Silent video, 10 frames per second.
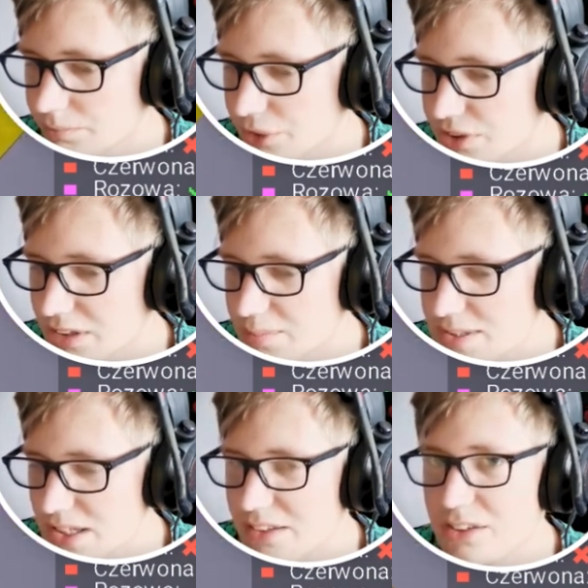Oni tam
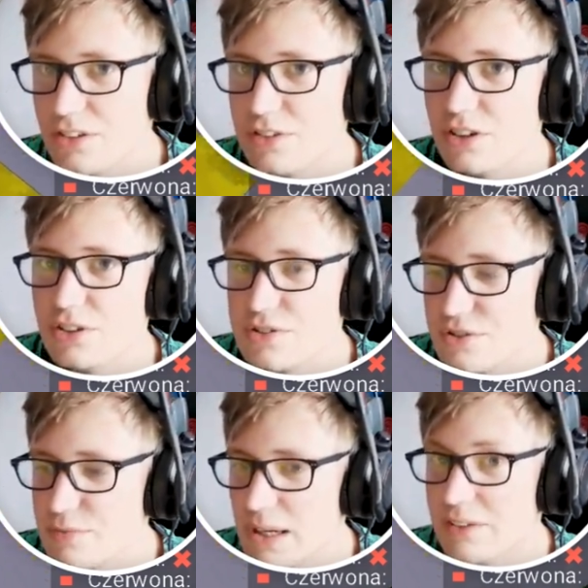pisali na czacie, że ktoś
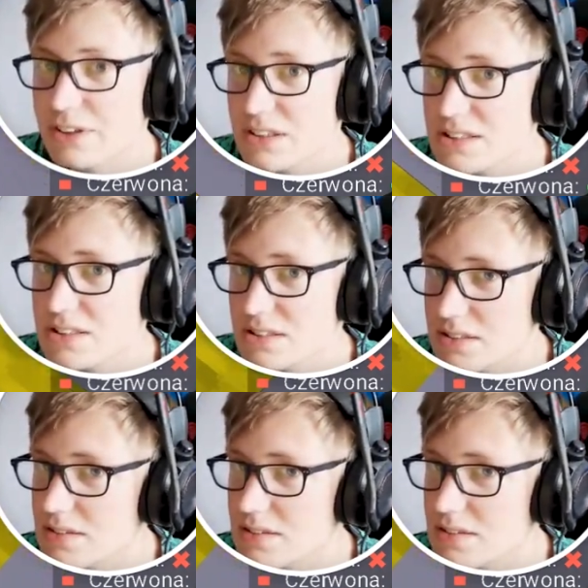coś ma, więc...